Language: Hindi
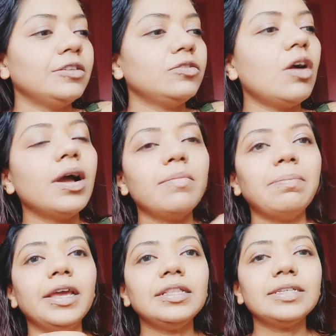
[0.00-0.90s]
सो नाउ आई एम
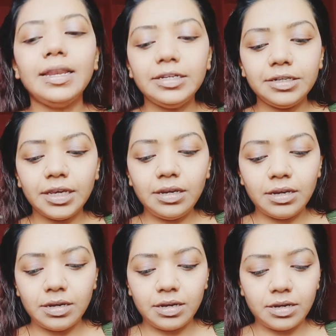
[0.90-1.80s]
अप्लाइंग दिस हाईलाइटर अगेन
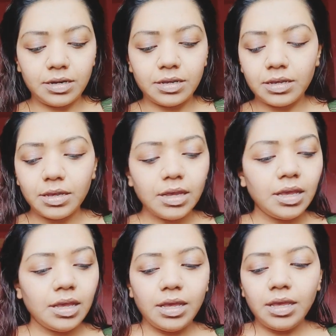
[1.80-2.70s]

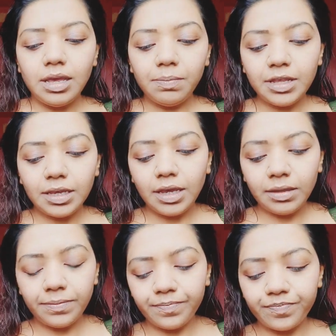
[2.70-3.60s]
यहाँ पे देखिए
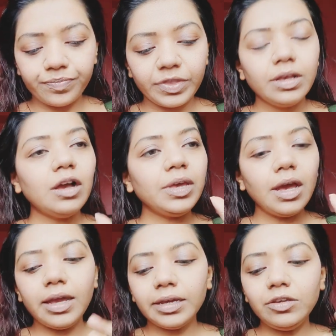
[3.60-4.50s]
अभी
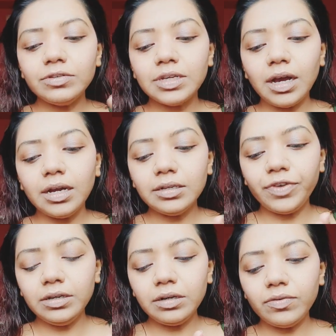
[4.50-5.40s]
आई कैन यूज़ द अनदर
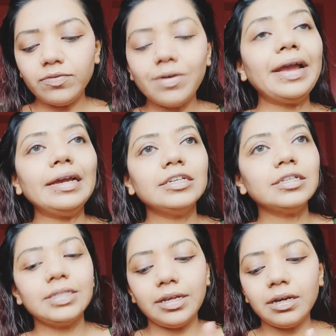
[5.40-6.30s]
फिंगर फॉर हाईलाइटिंग
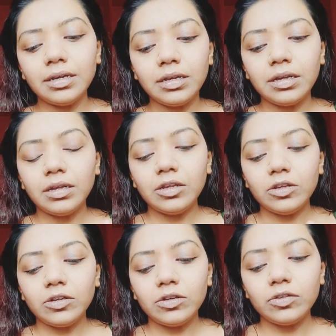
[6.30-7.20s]
दिस एरिया
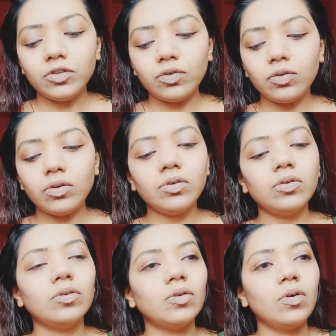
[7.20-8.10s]
सो
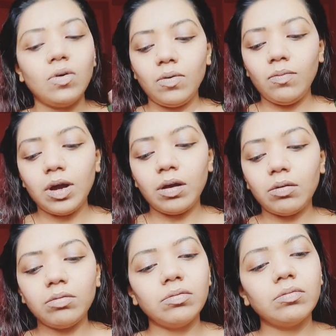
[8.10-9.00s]

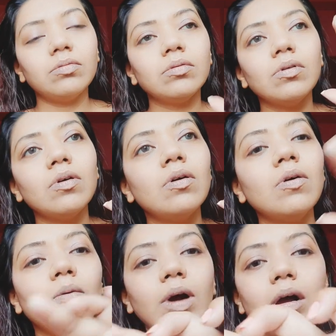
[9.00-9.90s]
वाओ
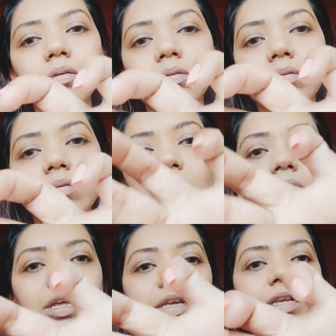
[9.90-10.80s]
वाओ
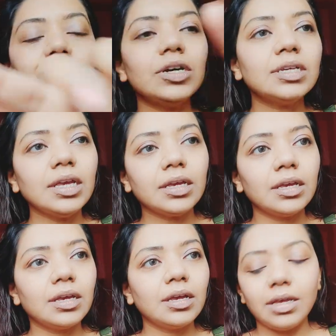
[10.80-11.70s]
कितना अच्छा सा एक
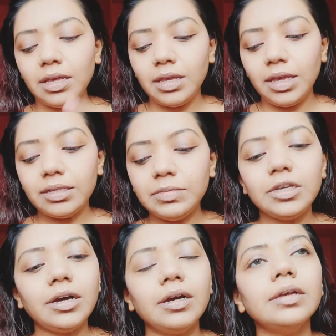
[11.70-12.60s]
एकदम से
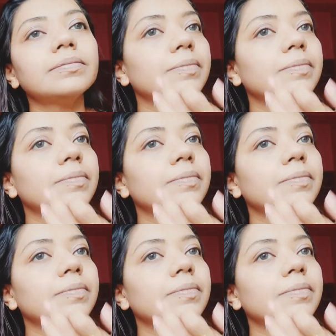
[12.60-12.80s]
आ रहा है